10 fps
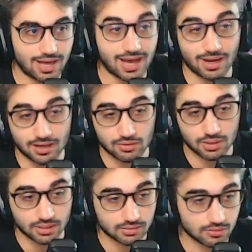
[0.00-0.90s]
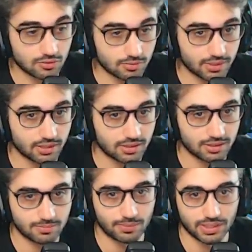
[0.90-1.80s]
Araguanid come
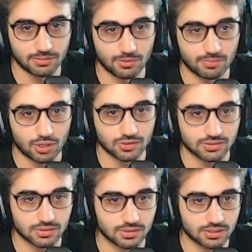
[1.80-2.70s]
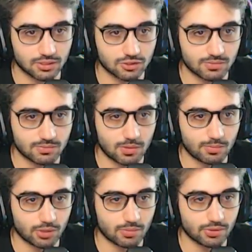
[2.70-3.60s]
primo boss, quindi noi abbiamo
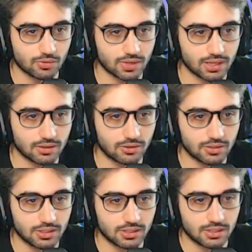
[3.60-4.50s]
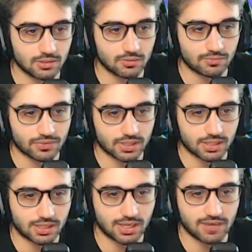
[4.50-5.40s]
proprio quello.
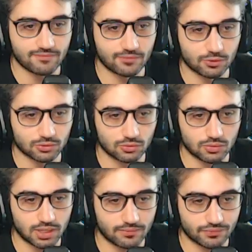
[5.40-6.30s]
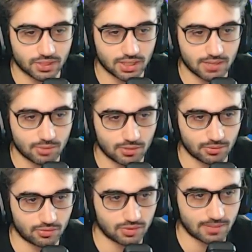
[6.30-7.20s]
Che fortuna, direi
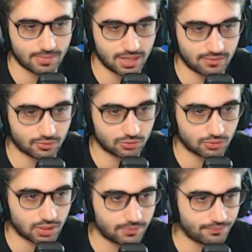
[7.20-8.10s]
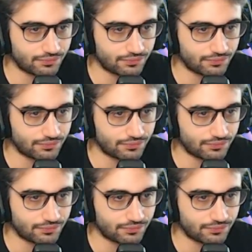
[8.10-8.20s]
proprio una bella fortuna.